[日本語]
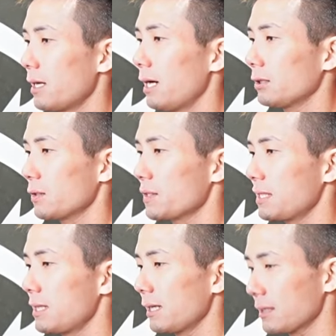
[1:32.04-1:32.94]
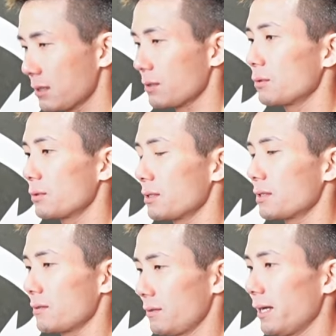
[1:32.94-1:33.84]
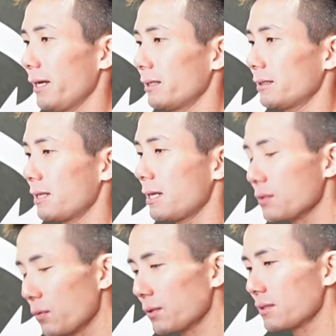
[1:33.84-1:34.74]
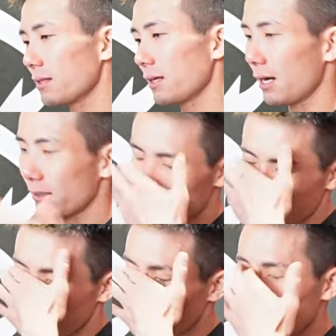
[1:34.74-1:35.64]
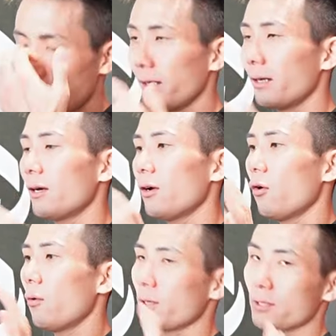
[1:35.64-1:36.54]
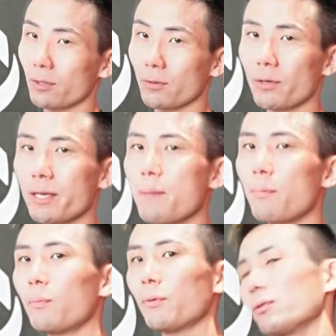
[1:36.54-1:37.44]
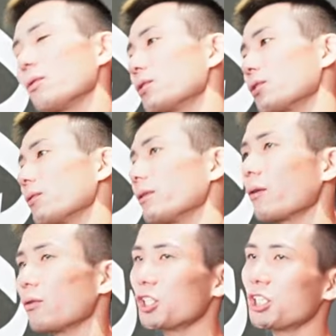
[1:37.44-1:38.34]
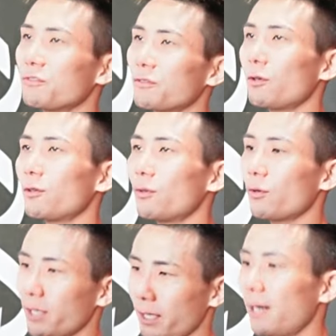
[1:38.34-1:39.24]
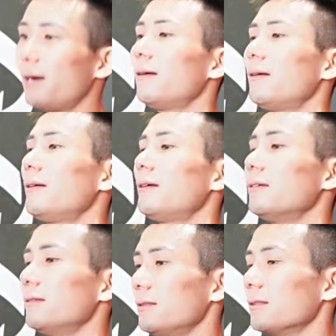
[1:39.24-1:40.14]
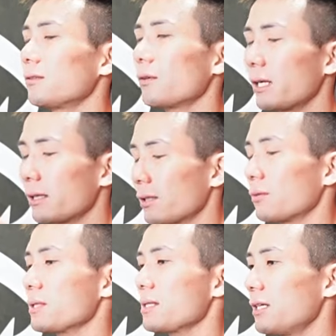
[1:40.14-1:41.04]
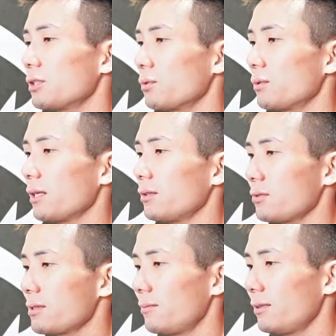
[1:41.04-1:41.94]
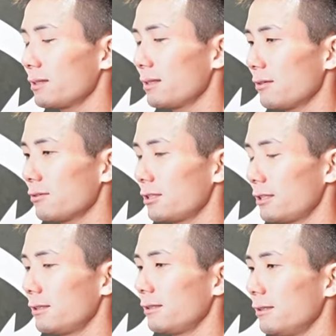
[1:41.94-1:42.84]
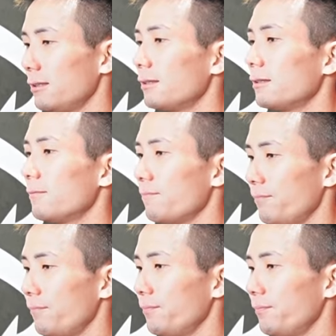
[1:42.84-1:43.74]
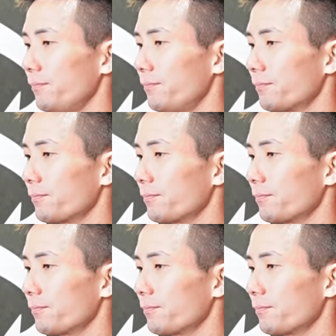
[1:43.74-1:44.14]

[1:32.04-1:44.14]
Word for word: あと癖がすごく少ないでそう癖があるかなって思いそうなこう K-POP の特徴のねこのシフト動きが、うん、それが結構最小限に収まってるしうん